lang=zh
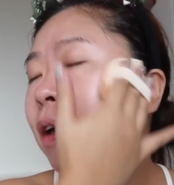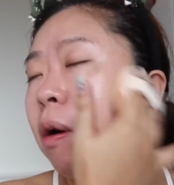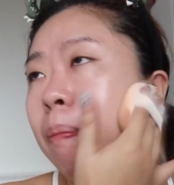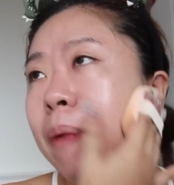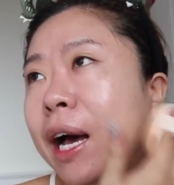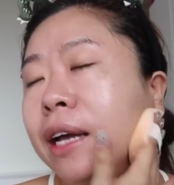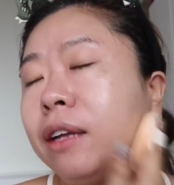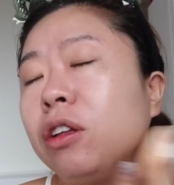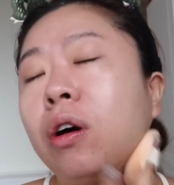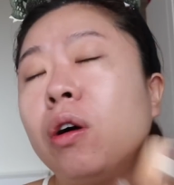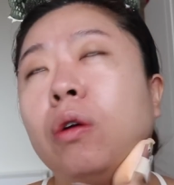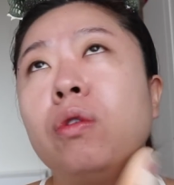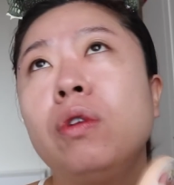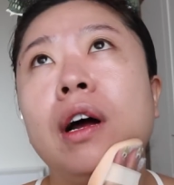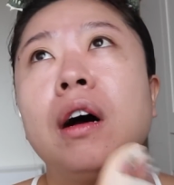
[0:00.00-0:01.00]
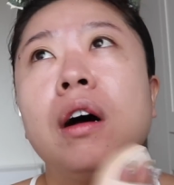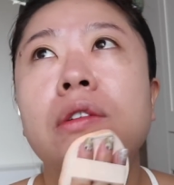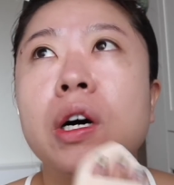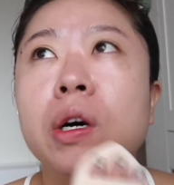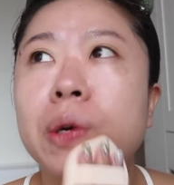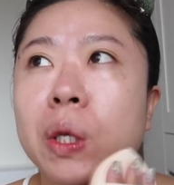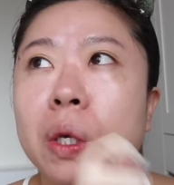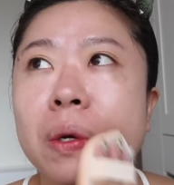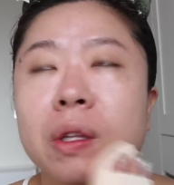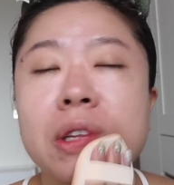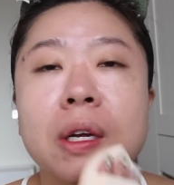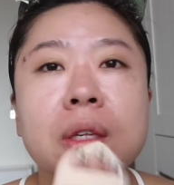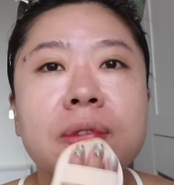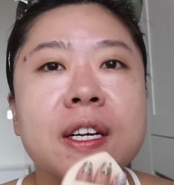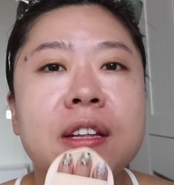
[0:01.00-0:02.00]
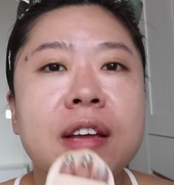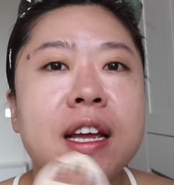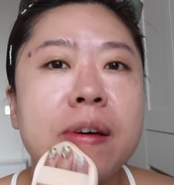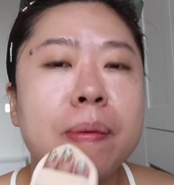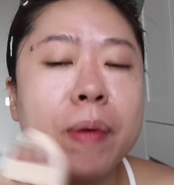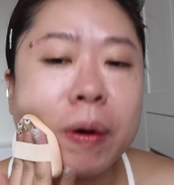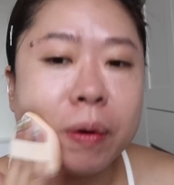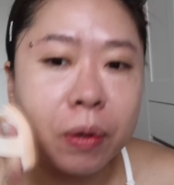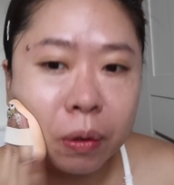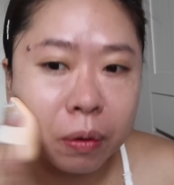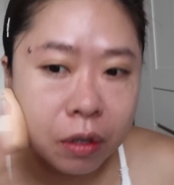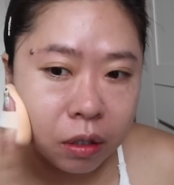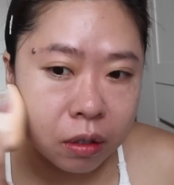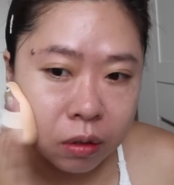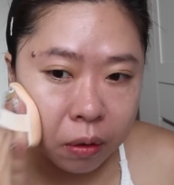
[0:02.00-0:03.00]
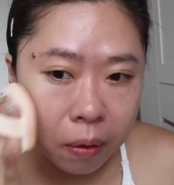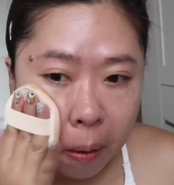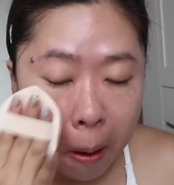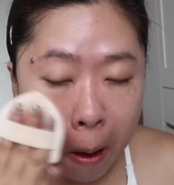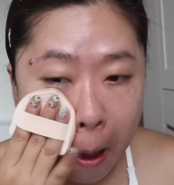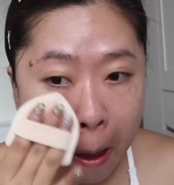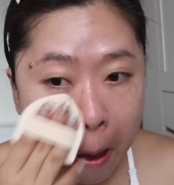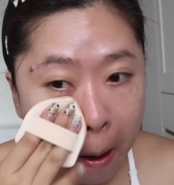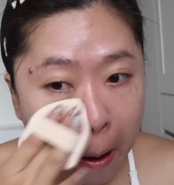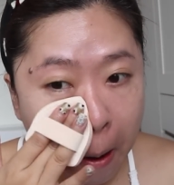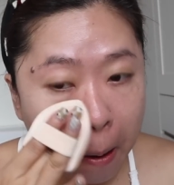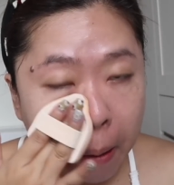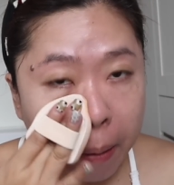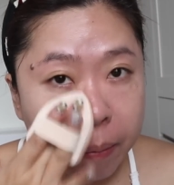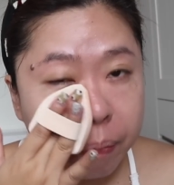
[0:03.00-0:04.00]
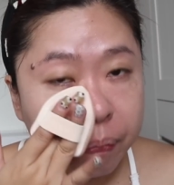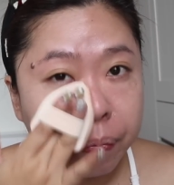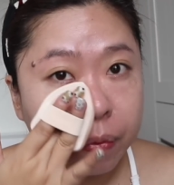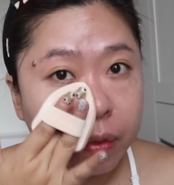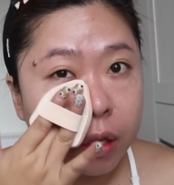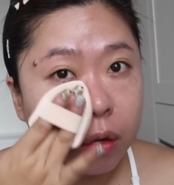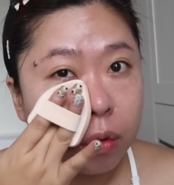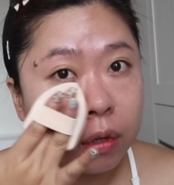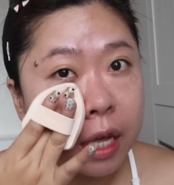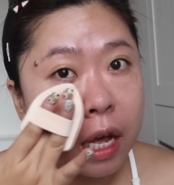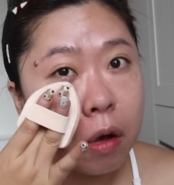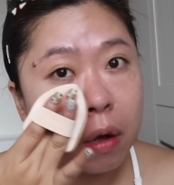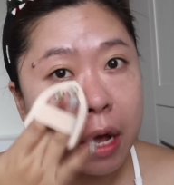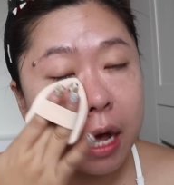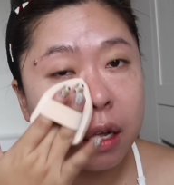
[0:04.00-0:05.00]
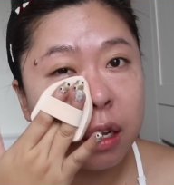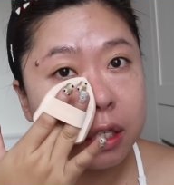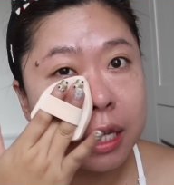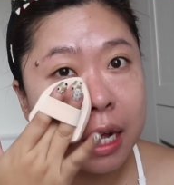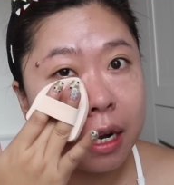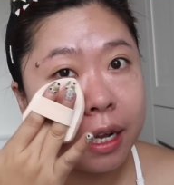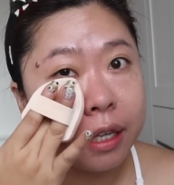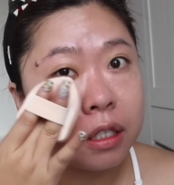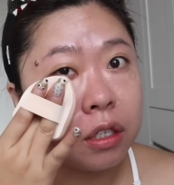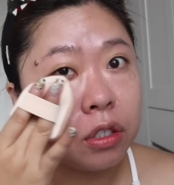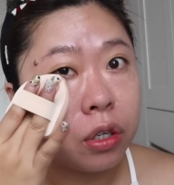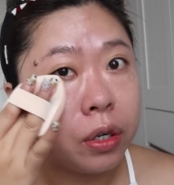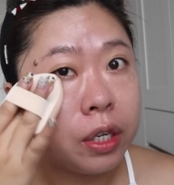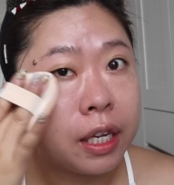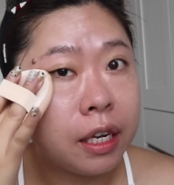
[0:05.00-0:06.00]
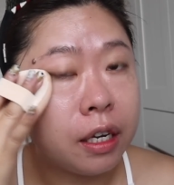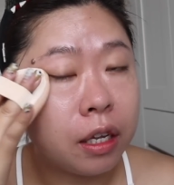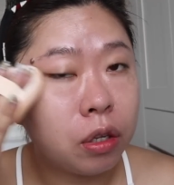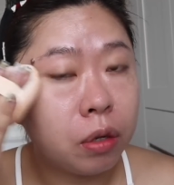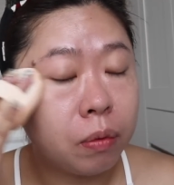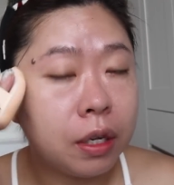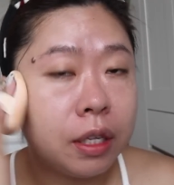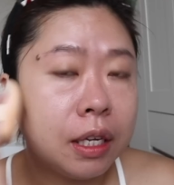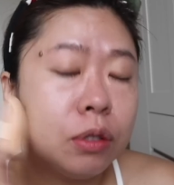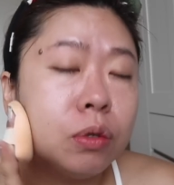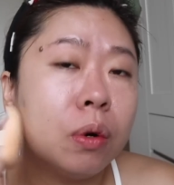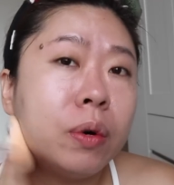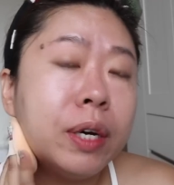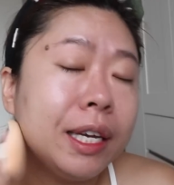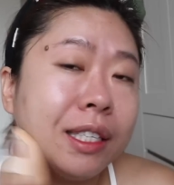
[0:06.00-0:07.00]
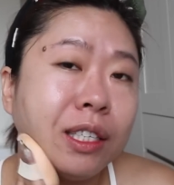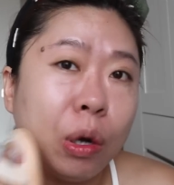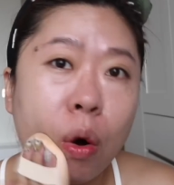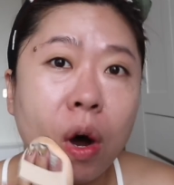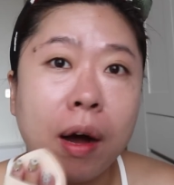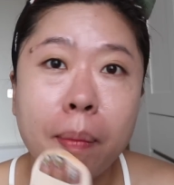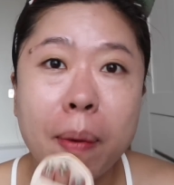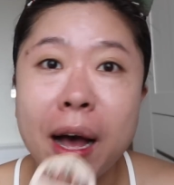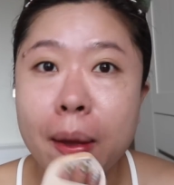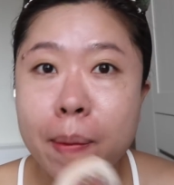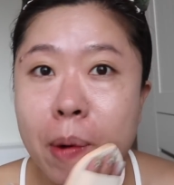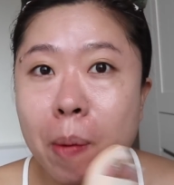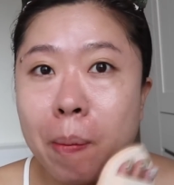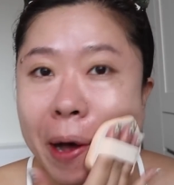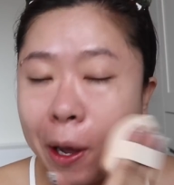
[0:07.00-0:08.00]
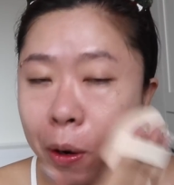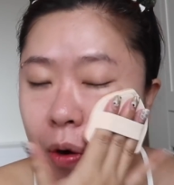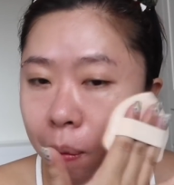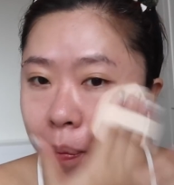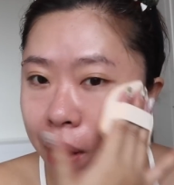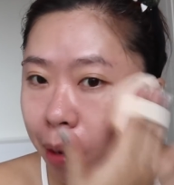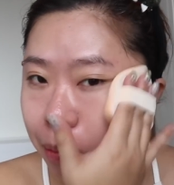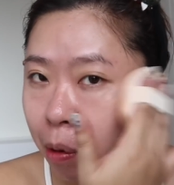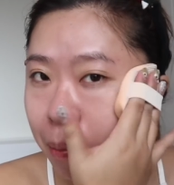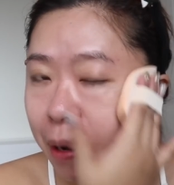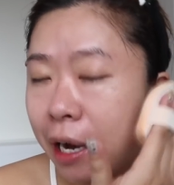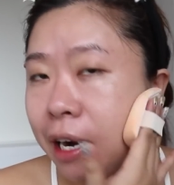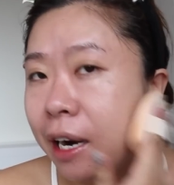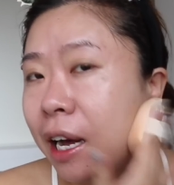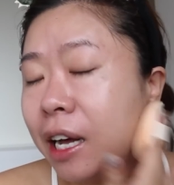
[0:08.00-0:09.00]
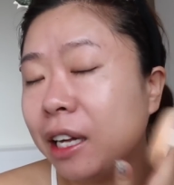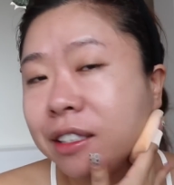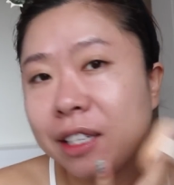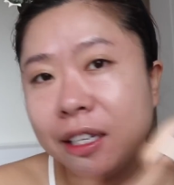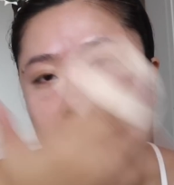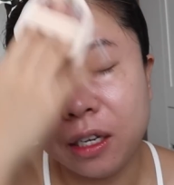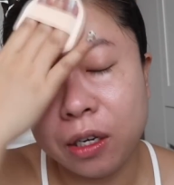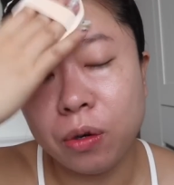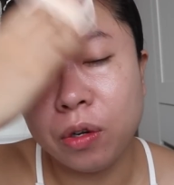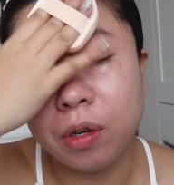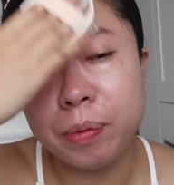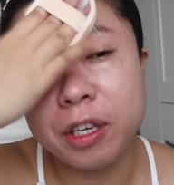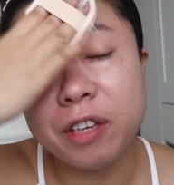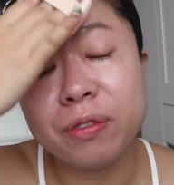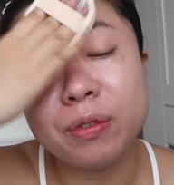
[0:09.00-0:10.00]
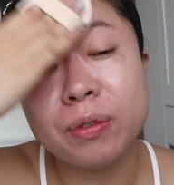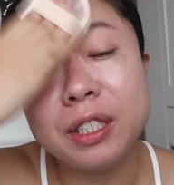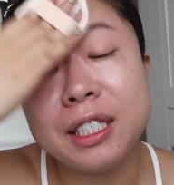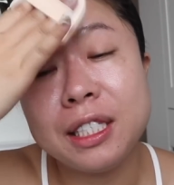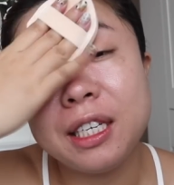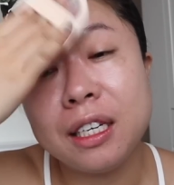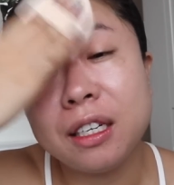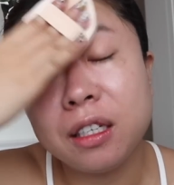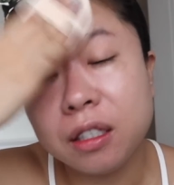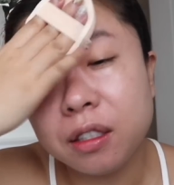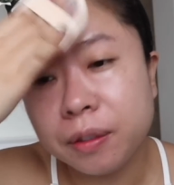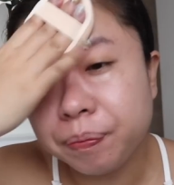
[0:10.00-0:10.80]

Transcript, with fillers: 有白头，然后用痘痘贴也没有用的那种。你看我刚刚上的量真的只有一点点，对不对？但是我会一直狂拍猛拍，狂拍猛拍，让它真的跟我皮肤结合。